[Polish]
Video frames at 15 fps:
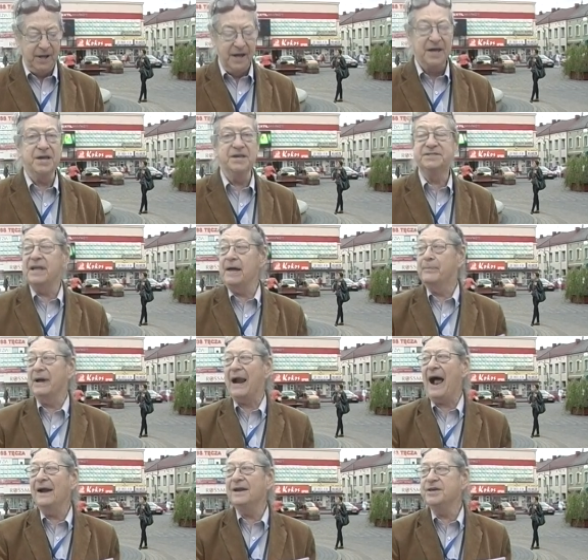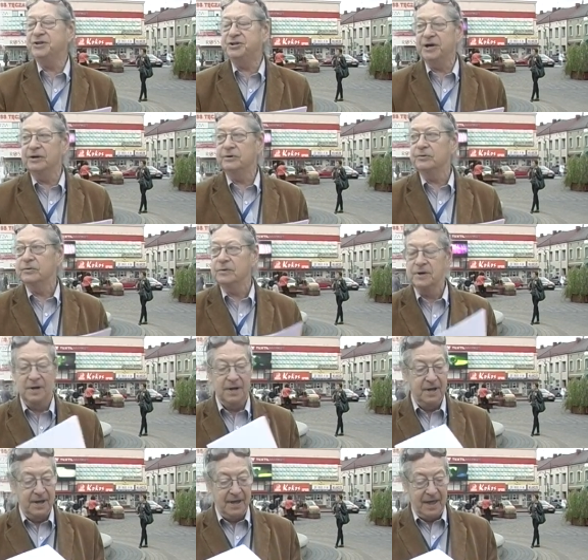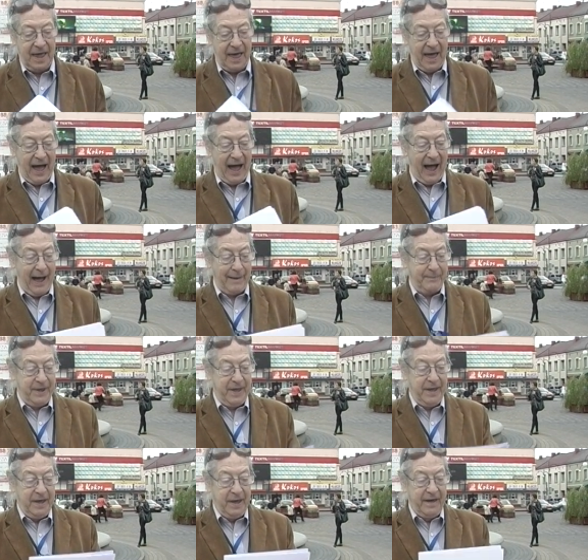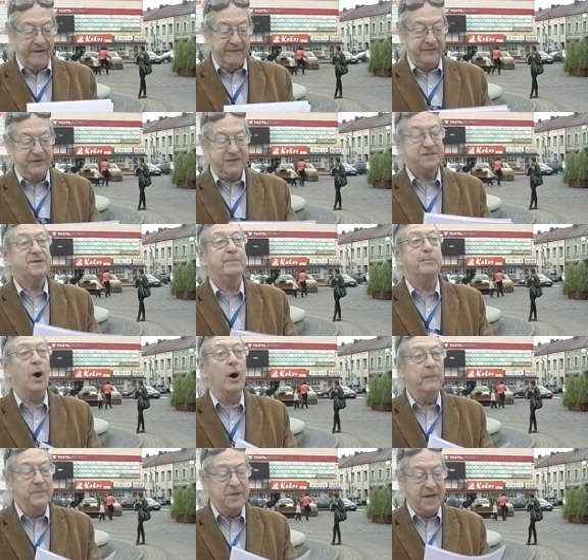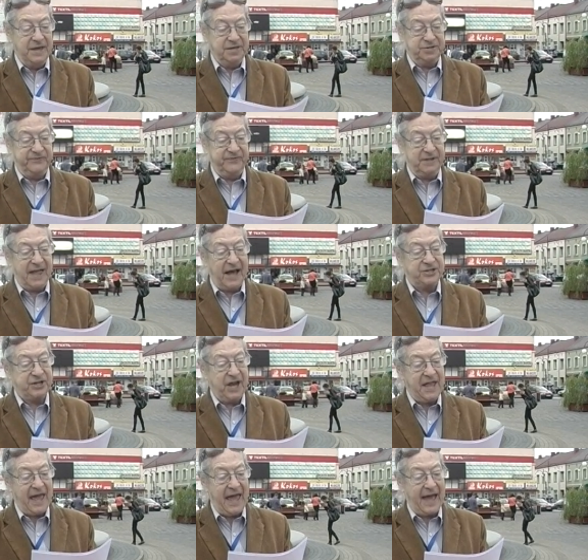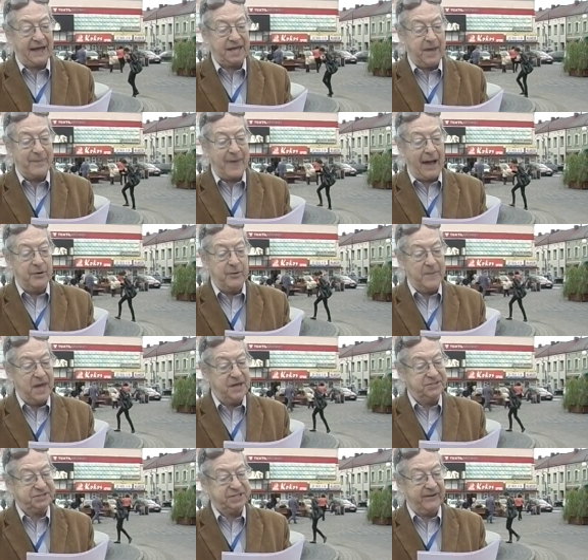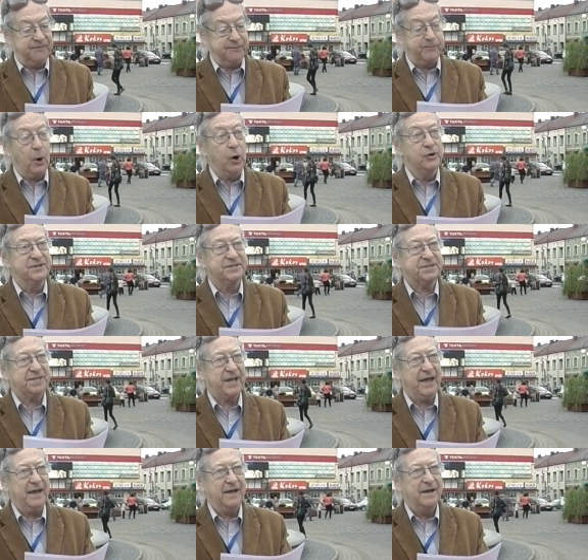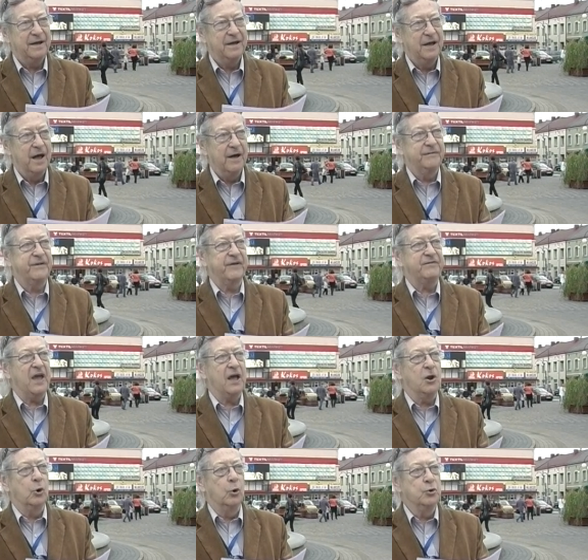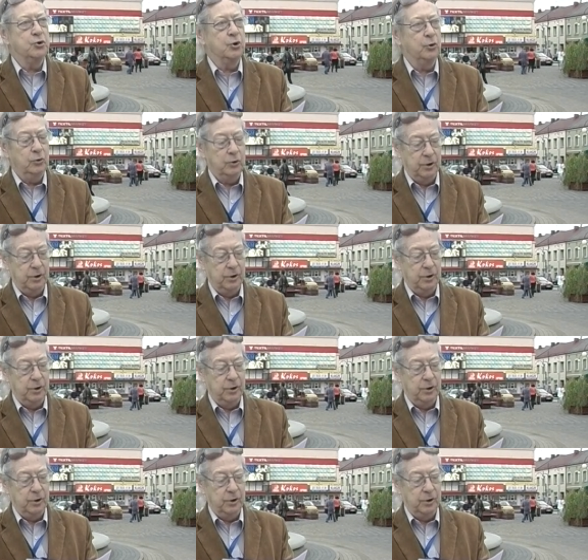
i zebrali się, aby wspomnieć wydarzenia, jakie miały miejsce w Polsce, w Wieluniu